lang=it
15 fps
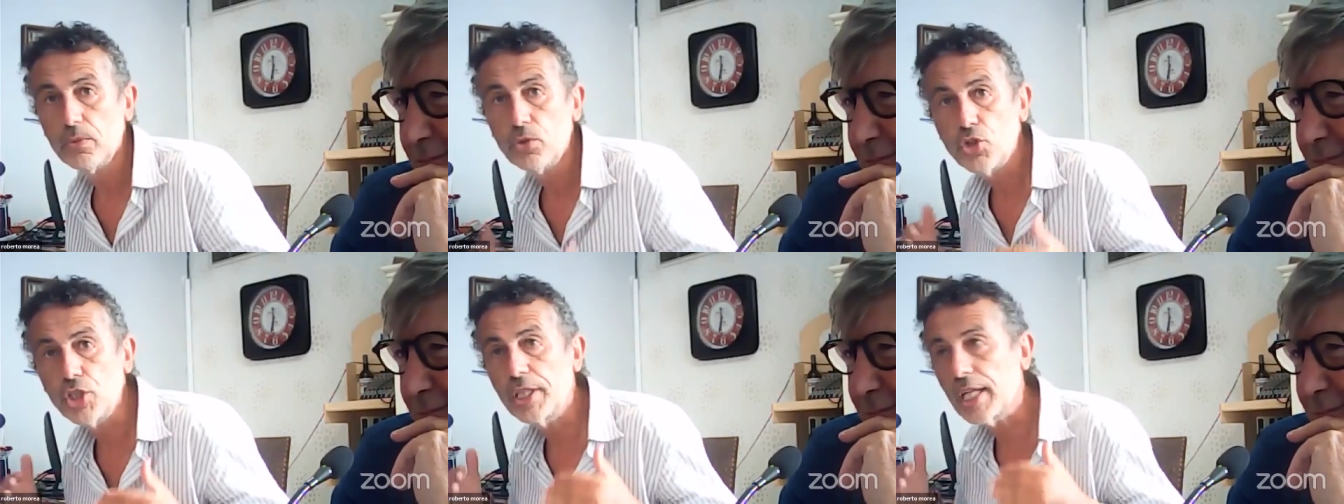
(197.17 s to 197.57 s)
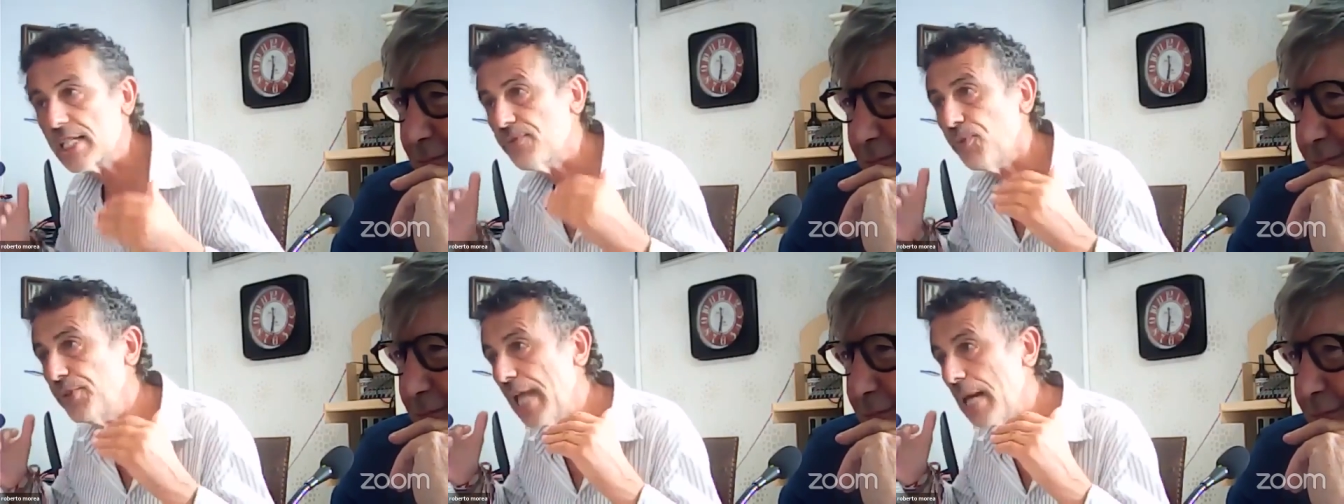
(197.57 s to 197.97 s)
ci
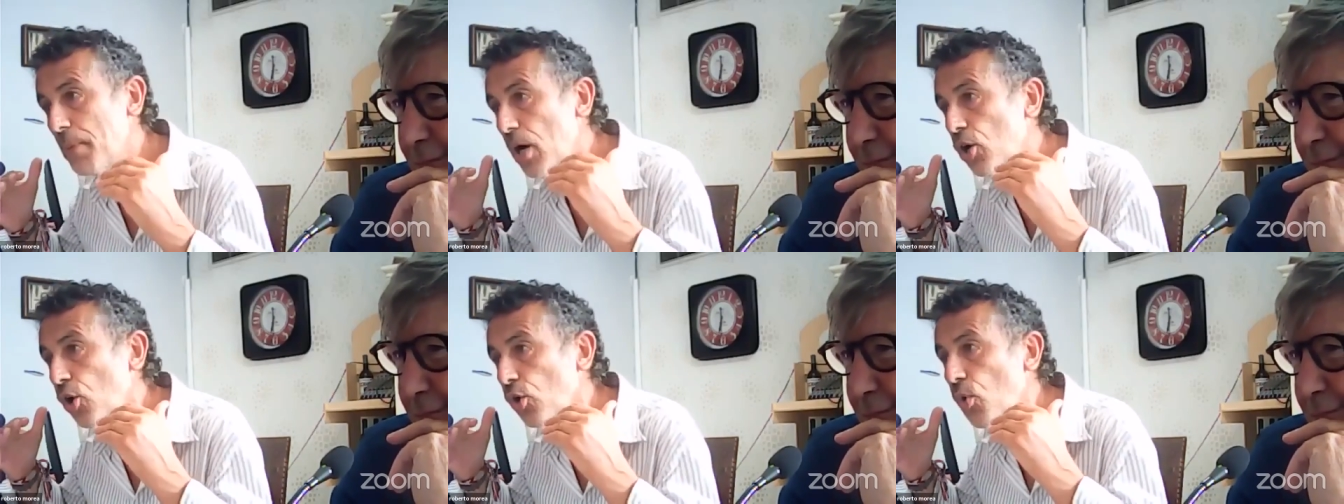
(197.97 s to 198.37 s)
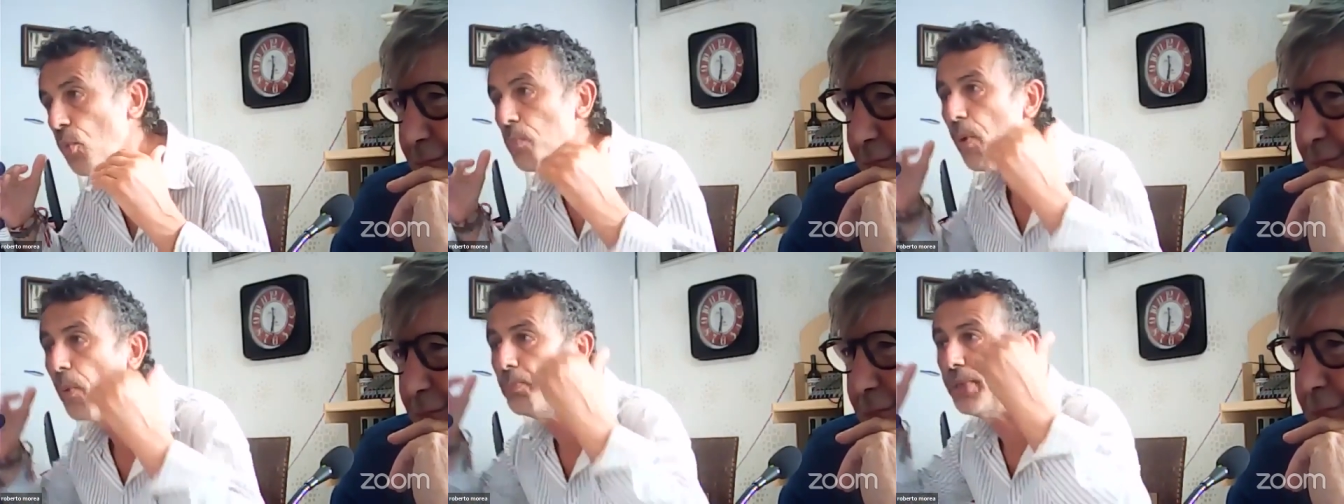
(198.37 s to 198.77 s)
trasferiamo ancora
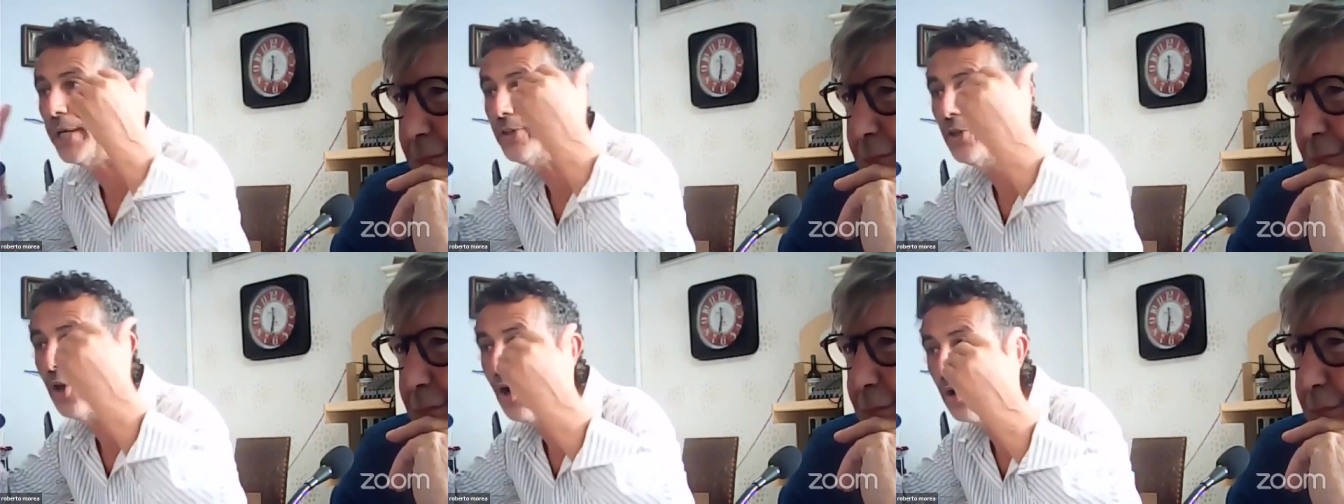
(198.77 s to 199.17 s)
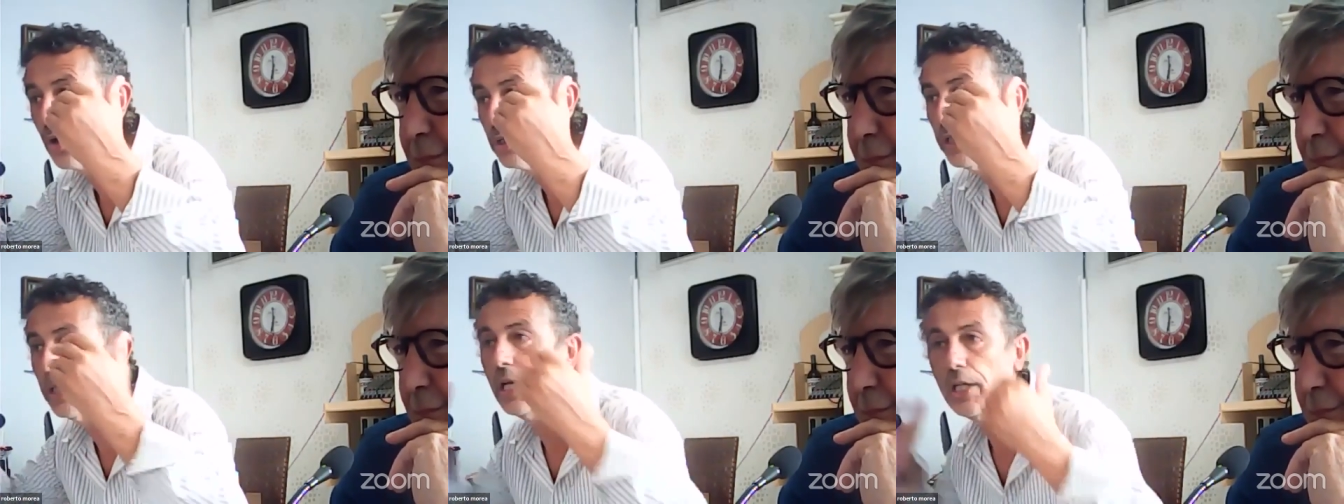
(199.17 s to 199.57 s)
un po' più a
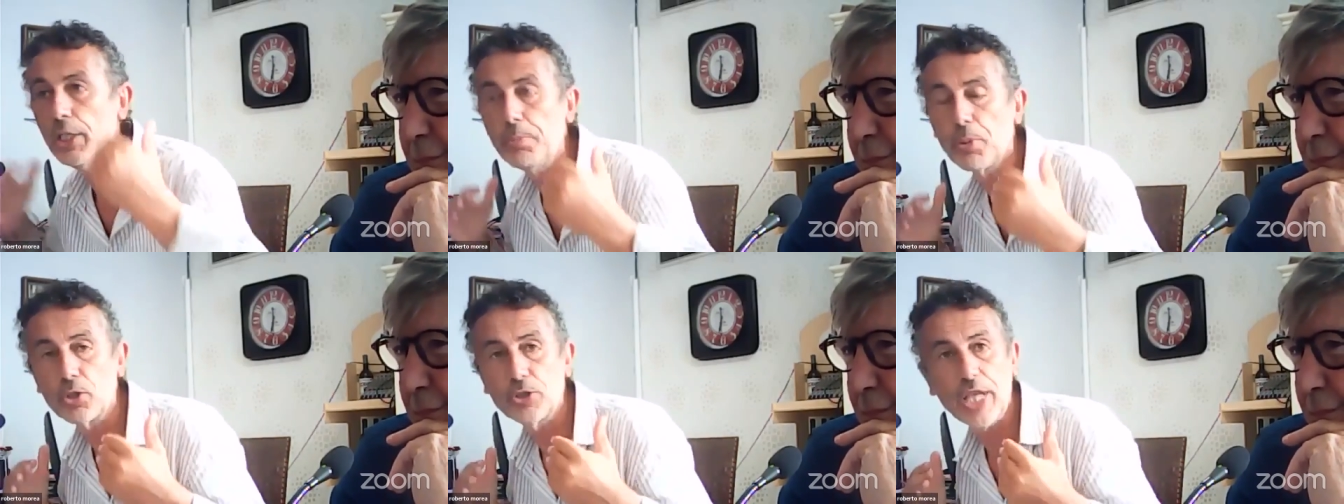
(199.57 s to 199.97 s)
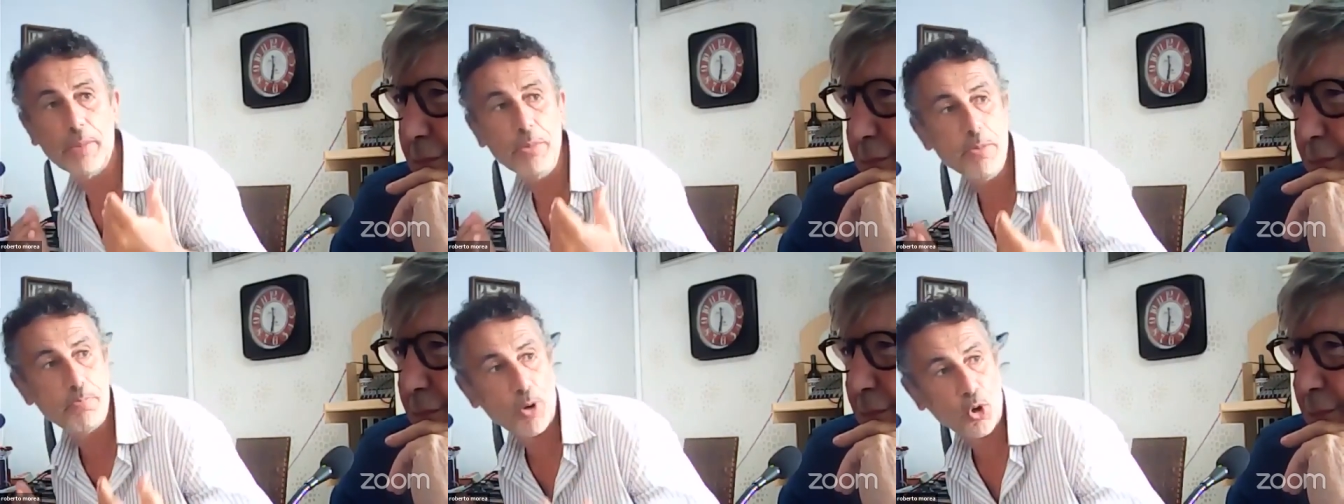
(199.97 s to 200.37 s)
nord, li
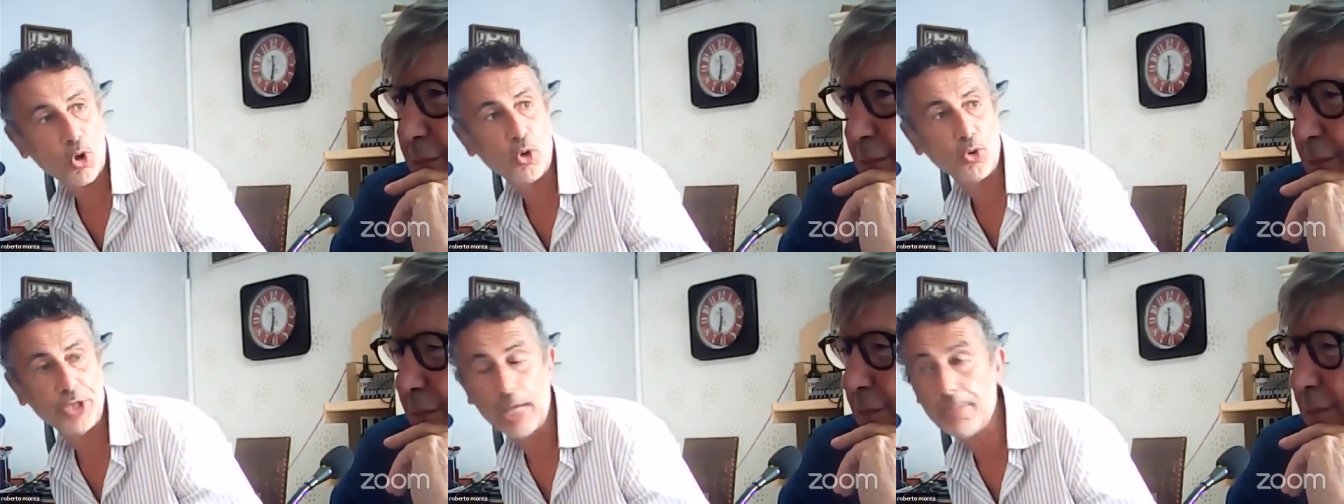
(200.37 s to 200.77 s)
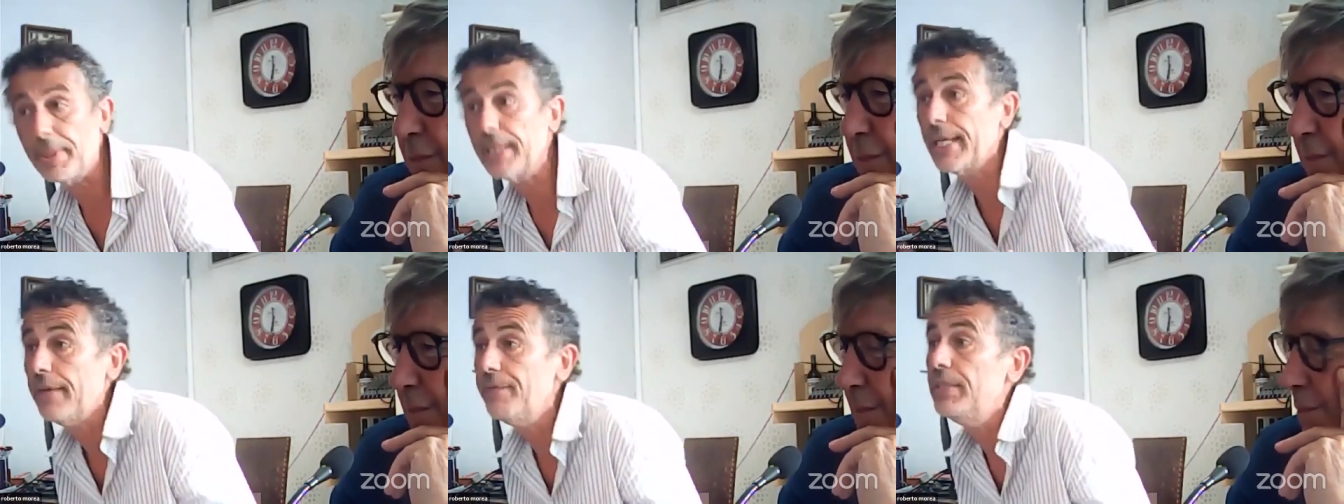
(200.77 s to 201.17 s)
portiamo in Polonia,
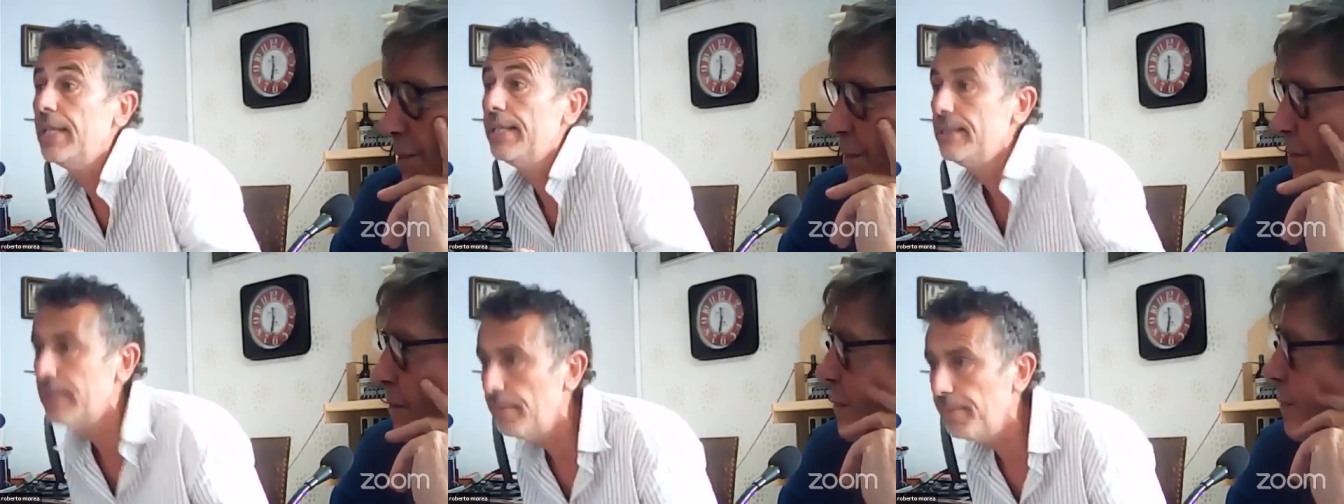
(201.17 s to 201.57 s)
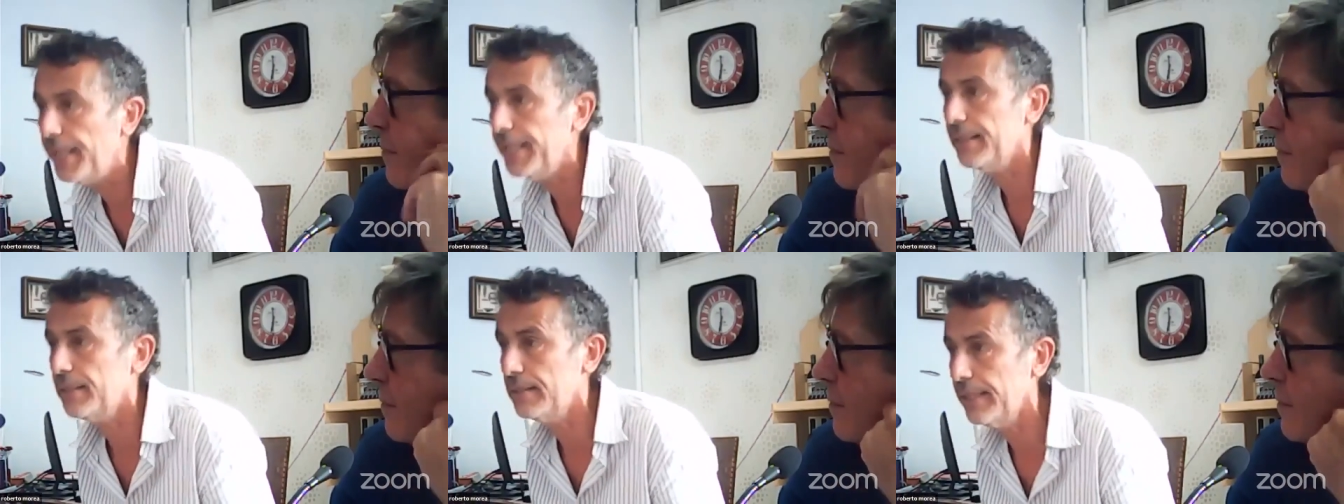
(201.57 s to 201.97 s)
perché
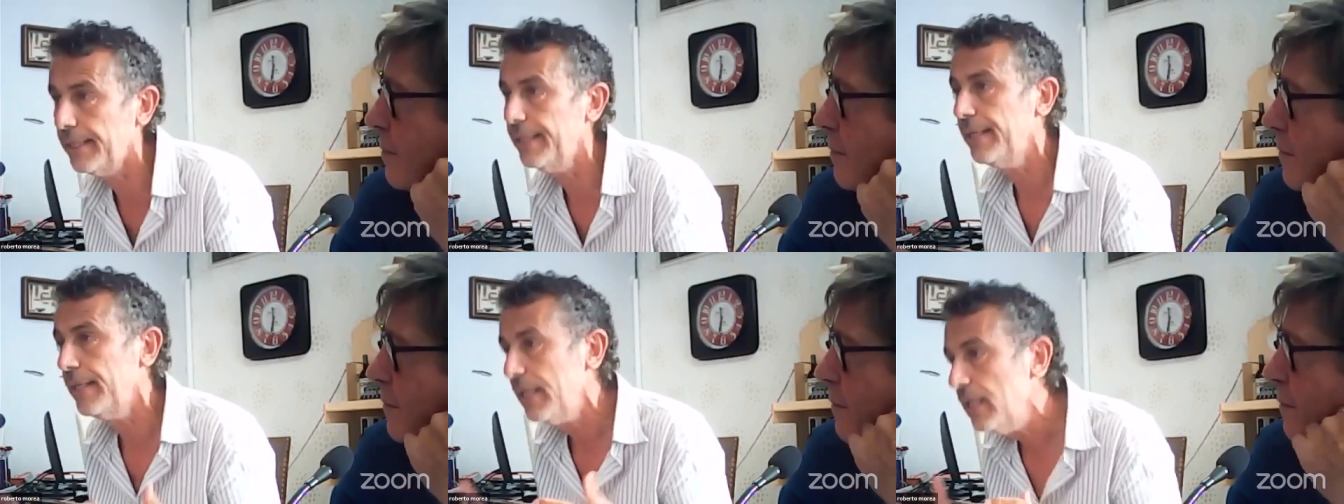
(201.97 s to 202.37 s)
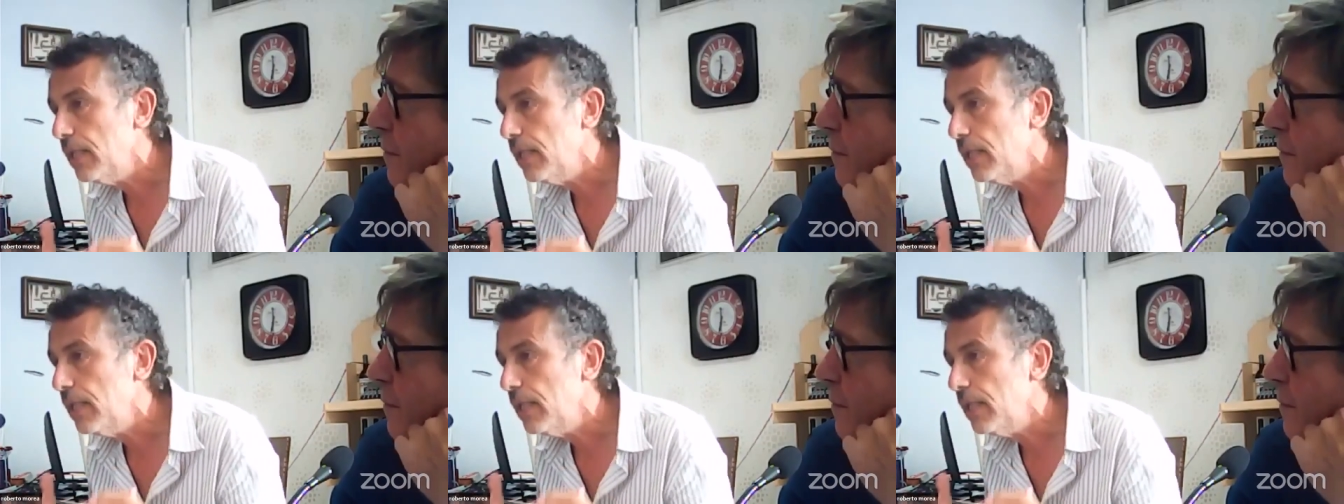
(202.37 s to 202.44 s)
evidentemente